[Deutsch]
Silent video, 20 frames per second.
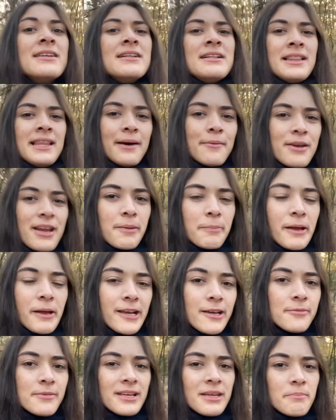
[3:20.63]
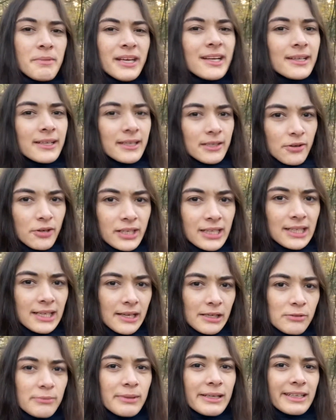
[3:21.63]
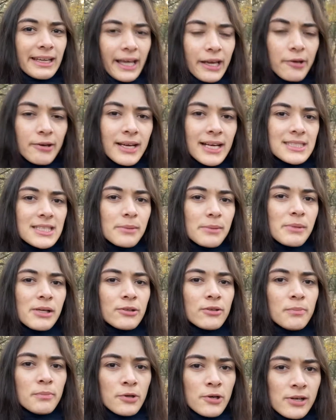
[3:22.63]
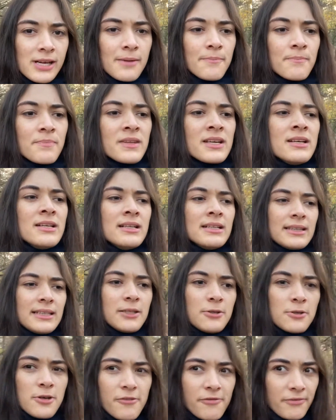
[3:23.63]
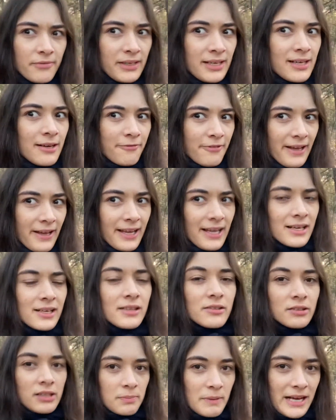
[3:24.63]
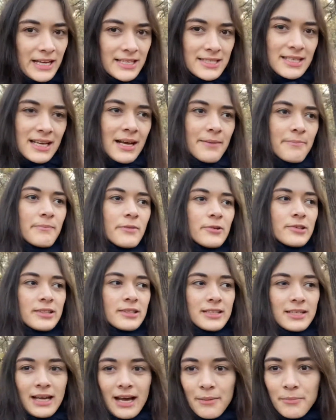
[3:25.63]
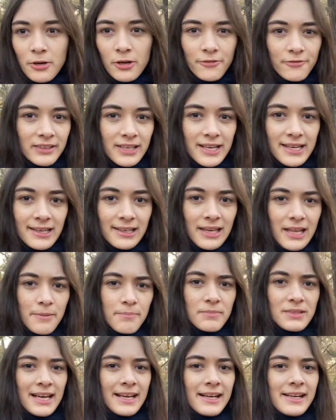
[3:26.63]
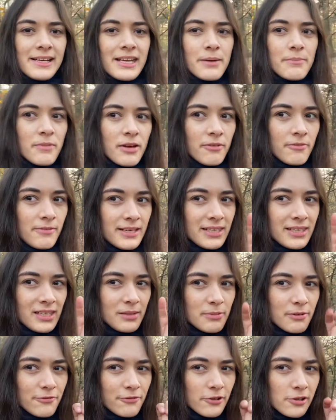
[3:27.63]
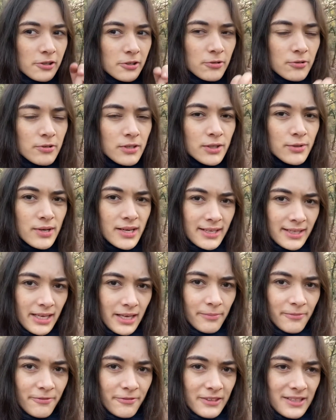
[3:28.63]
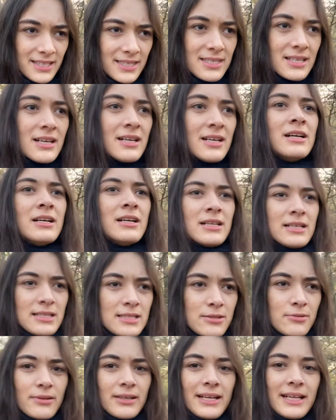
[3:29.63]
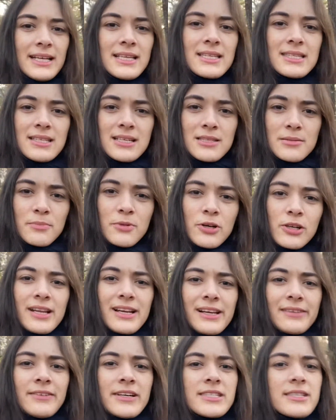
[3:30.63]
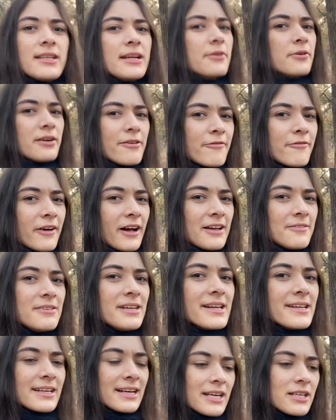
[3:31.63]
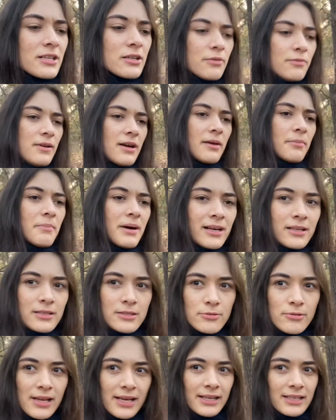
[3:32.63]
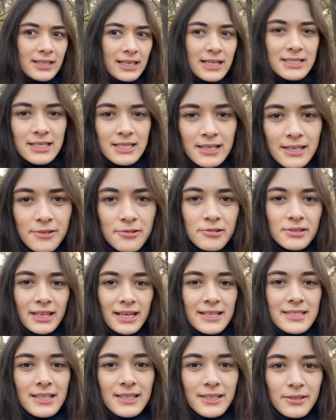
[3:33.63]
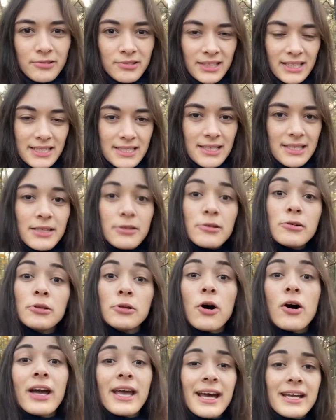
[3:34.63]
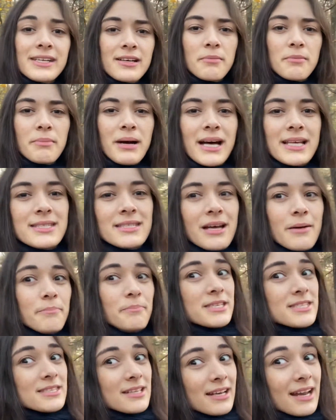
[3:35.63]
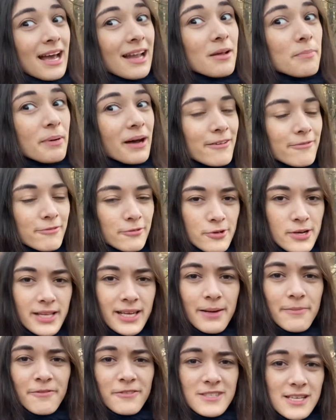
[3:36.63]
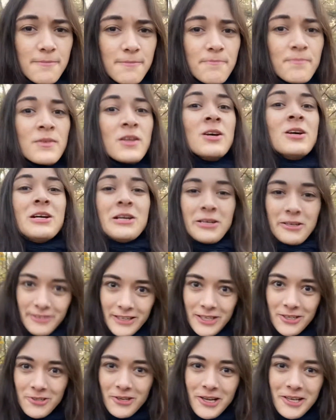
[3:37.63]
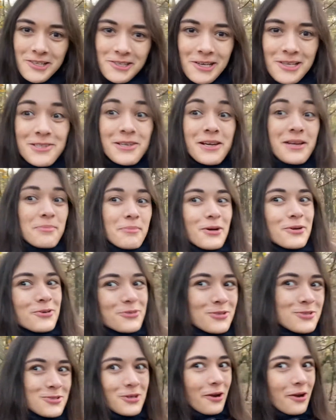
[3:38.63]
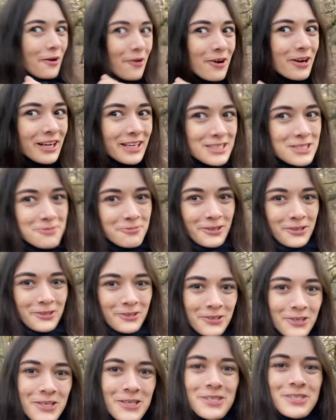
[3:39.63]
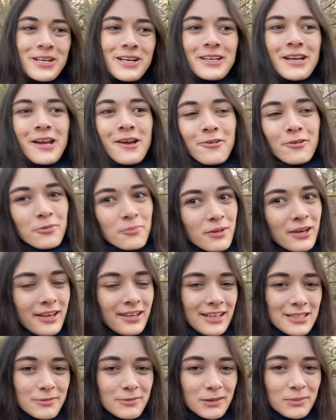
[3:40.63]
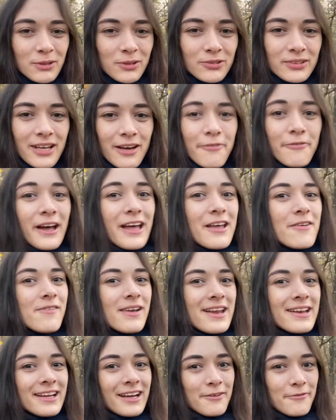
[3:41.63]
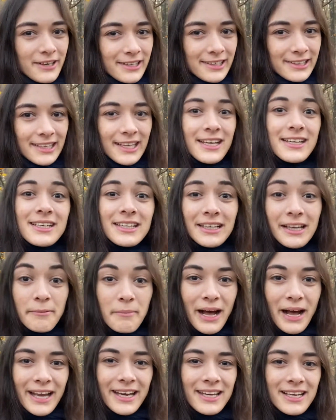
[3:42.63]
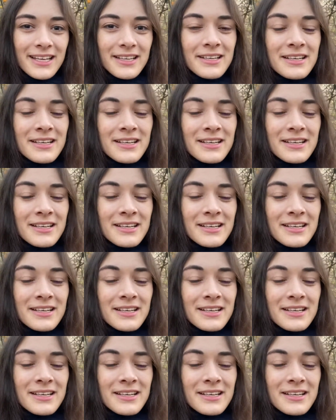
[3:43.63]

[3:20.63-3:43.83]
Aber der spricht über die Menschen in Deutschland, über 83 Millionen Bürger. Die dürfen wieder feiern und Spaß haben und am öffentlichen Leben teilnehmen, wenn die Bevölkerung durchgeimpft ist. So, ist das möglicherweise die neue Freiwilligkeit? Wir machen so lange Drangsalierung, Drangsalierung, Drangsalierung, noch härtere Maßnahmen, bis dann alle brav durchgeimpft sind? Eventuell. Also ich meine, das ist ja dann auch kein Zwang, ne? Ist halt nicht unbedingt das, was man unter Freiwilligkeit versteht, gemeinhin.